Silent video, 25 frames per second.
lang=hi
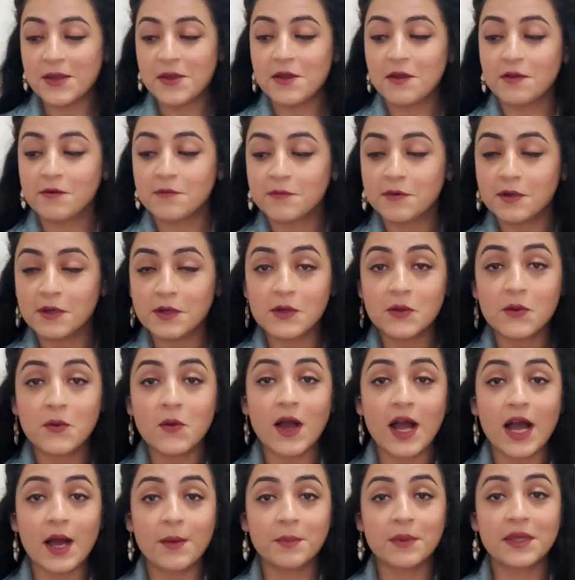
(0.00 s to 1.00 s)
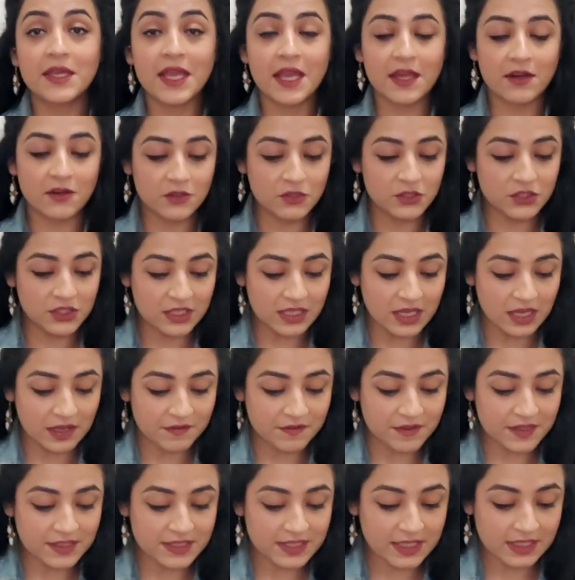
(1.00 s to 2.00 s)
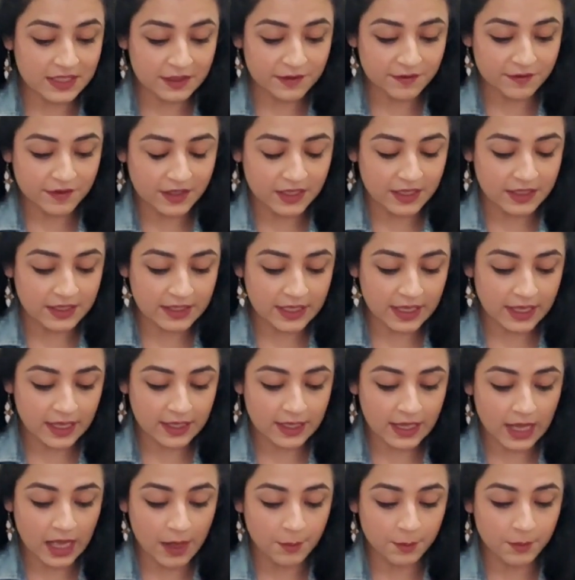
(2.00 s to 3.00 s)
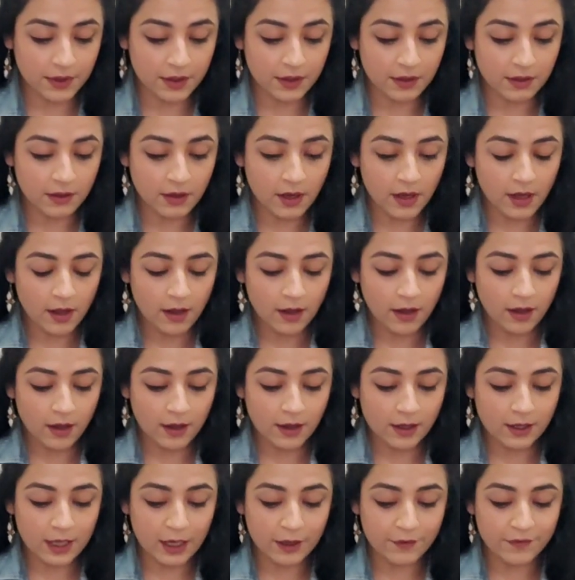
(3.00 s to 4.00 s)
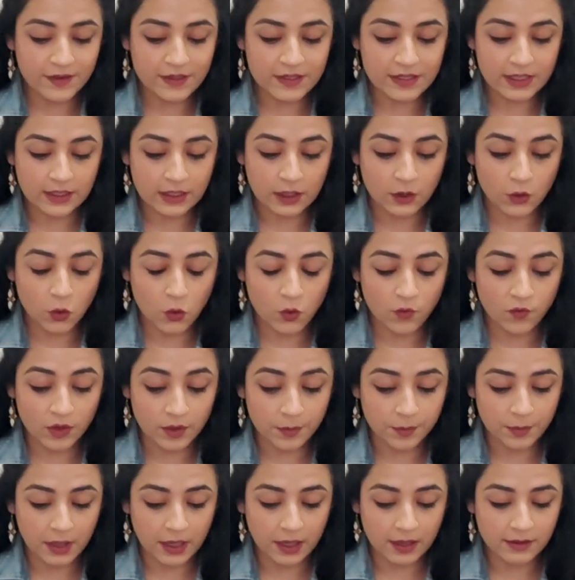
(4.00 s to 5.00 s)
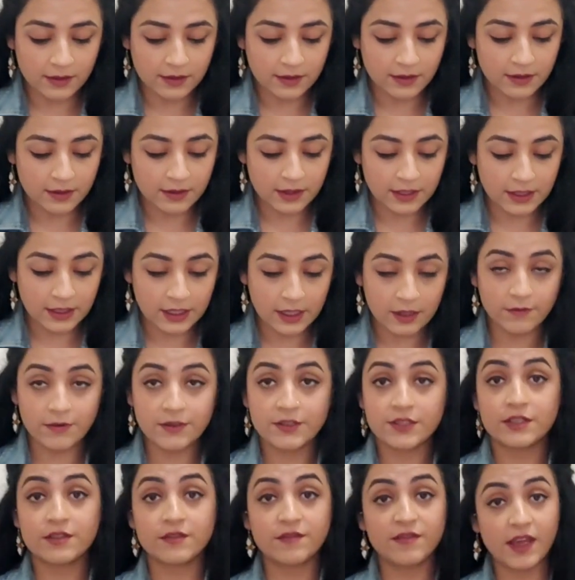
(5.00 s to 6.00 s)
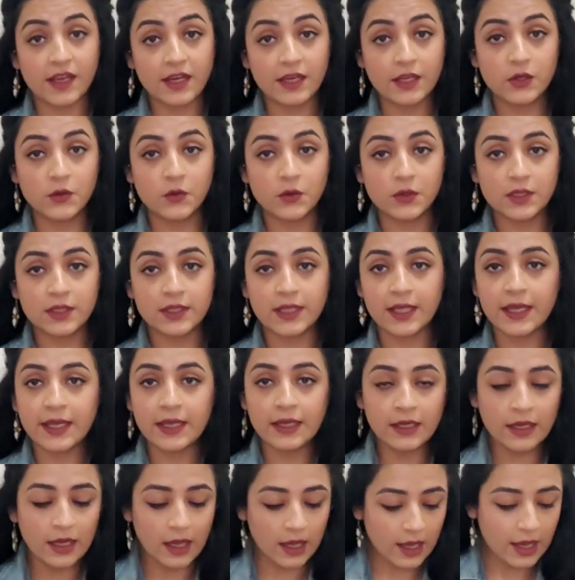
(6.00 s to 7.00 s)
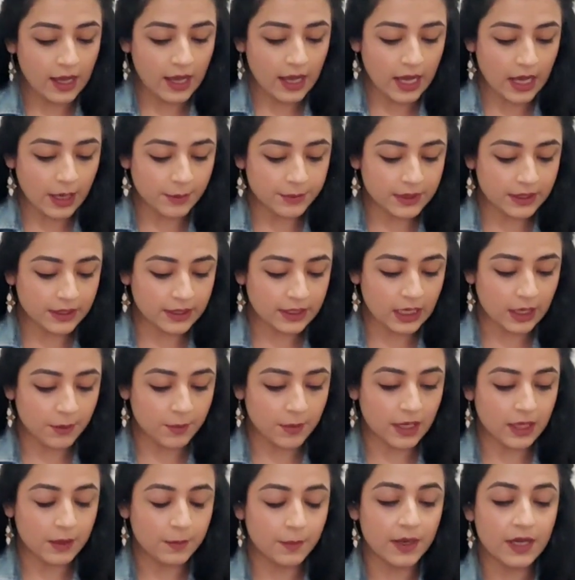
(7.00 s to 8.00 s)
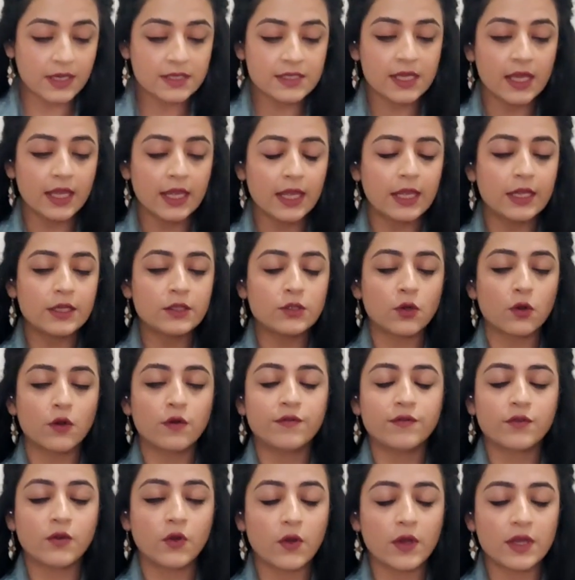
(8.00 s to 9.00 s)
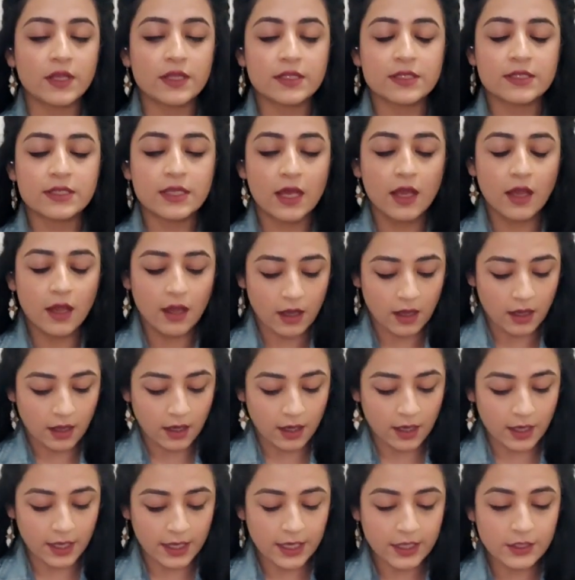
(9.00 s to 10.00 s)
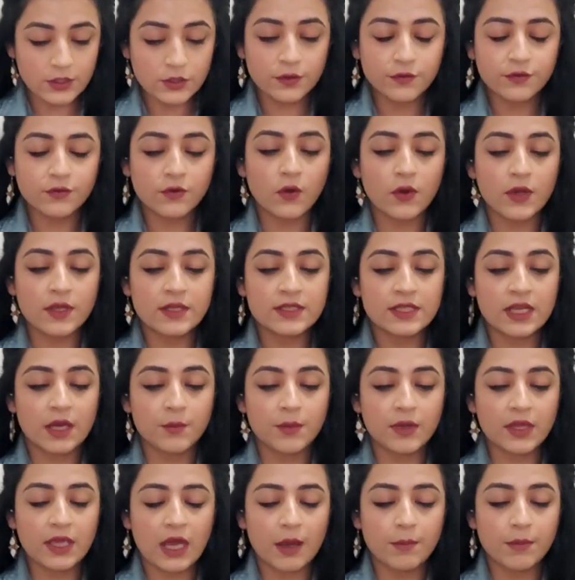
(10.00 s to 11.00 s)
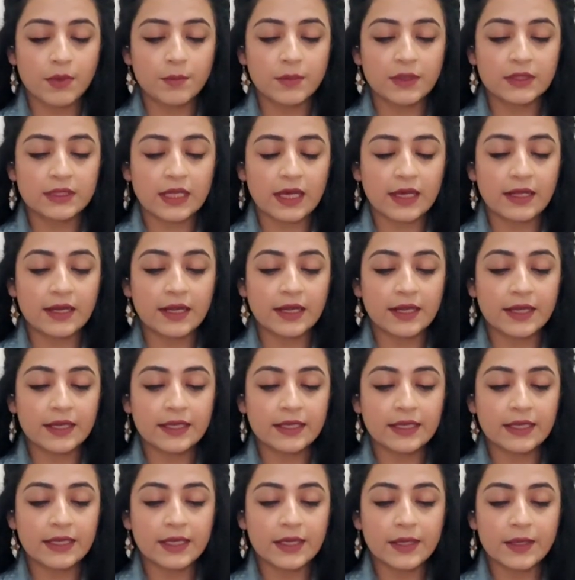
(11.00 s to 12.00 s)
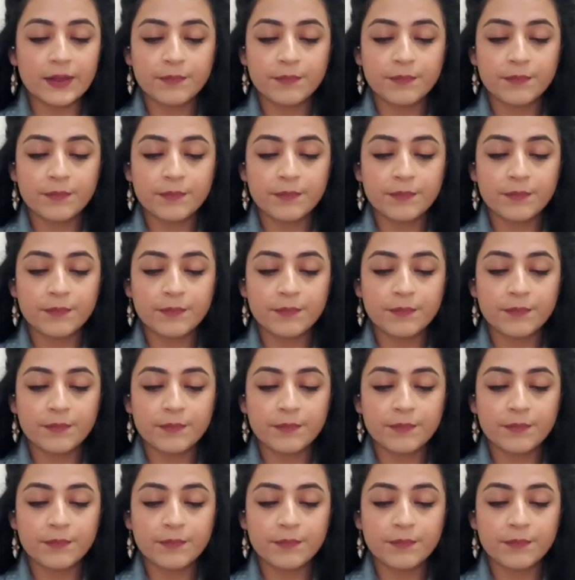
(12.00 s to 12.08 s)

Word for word: वर्गो आपकी एनर्जी काफी सिग्निफिकेंट है यहाँ पर आ, काफी ज्यादा ओवर पावर कर रही है विच इज अ वेरी गुड थिंग अब देखिए हमारे पास है एट ऑफ कॉइन्स एट ऑफ कॉइन्स हमें यहाँ पे बता रहा है कि